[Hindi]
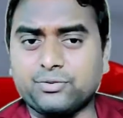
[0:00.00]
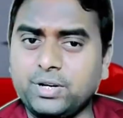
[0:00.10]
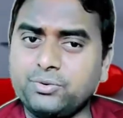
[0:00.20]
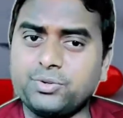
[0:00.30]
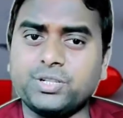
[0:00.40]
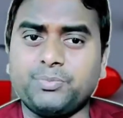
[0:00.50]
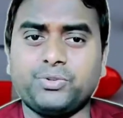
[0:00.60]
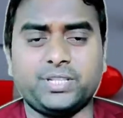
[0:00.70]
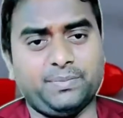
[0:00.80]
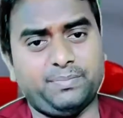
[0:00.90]
एक्चुअली आई डोंट
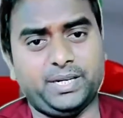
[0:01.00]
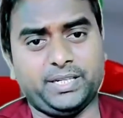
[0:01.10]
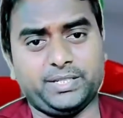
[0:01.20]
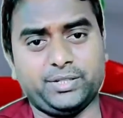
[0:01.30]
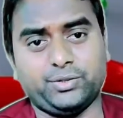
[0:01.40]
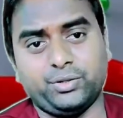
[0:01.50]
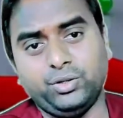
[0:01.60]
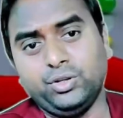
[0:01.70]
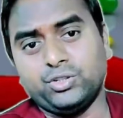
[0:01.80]
सपोर्ट सेल्फ मेडिकेशन एट ऑल